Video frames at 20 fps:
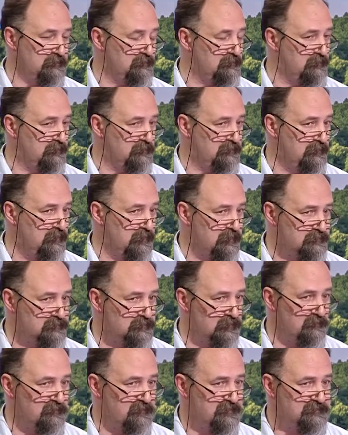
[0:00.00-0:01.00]
э,
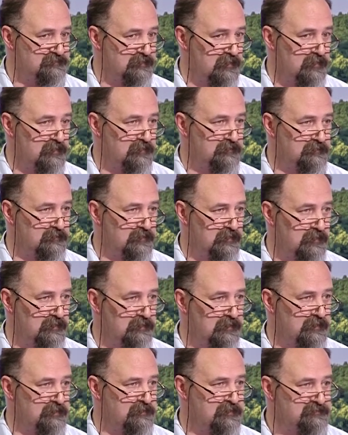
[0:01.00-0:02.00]
голосов «за» на
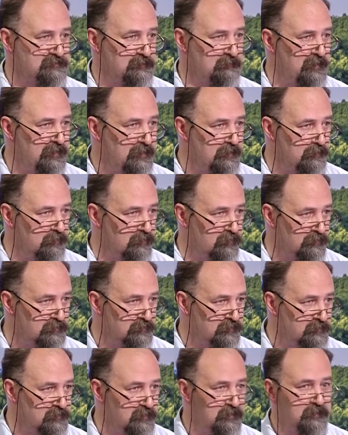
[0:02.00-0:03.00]
Генассамблее ООН,